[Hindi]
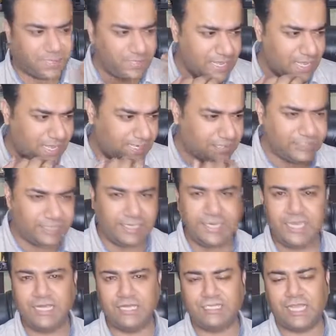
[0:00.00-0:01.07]
बनना
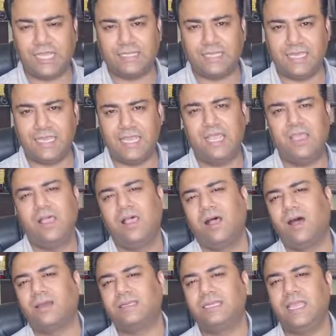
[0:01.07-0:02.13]
इंजीनियर चाहते हैं
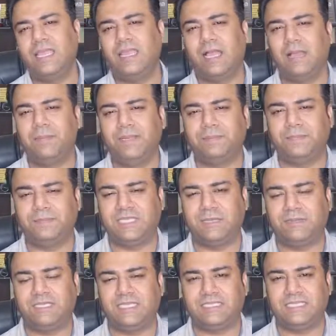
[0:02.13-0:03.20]
और ये हमें
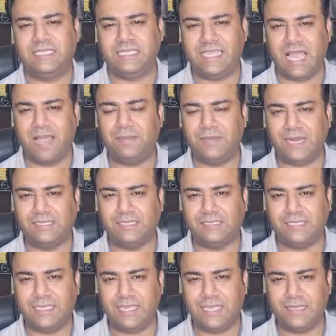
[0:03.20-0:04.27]
जबरदस्ती क्या बना
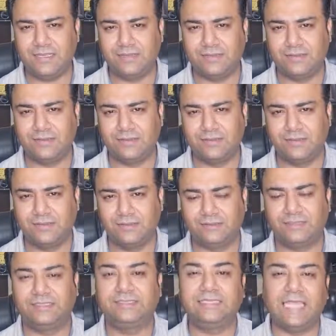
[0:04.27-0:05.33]
देते हैं
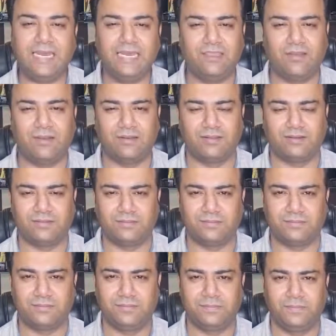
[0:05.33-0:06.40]
टेलीकॉलर
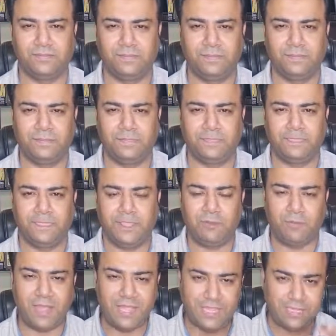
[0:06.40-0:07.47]

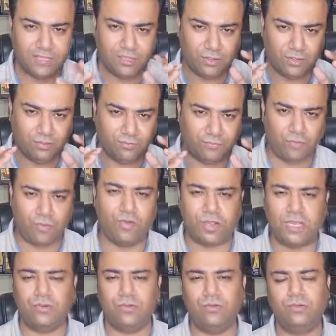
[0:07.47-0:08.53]
तो भाई वो
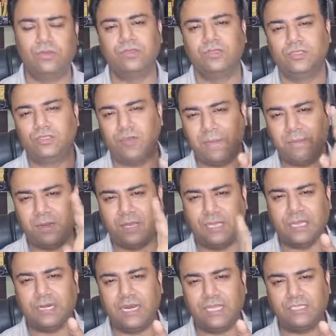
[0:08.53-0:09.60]
करो जो आप
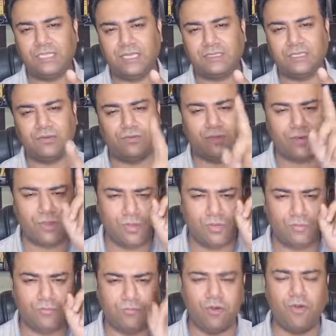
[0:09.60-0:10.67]
करना चाहते हो
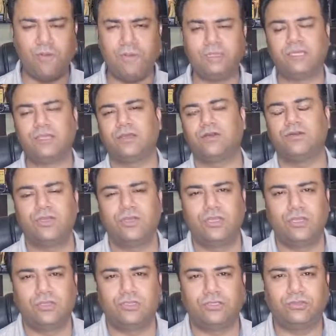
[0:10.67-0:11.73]
वो मत करो
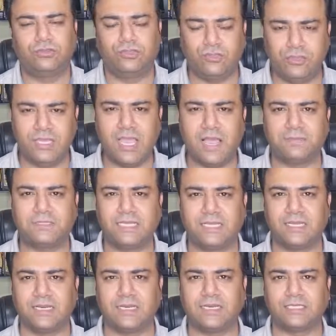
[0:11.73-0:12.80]
जो दुनिया आपसे
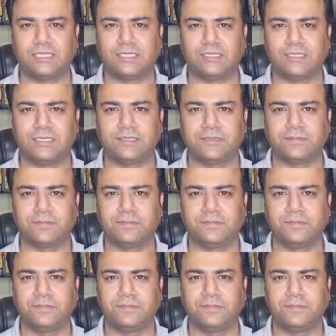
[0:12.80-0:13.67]
कराना चाहती है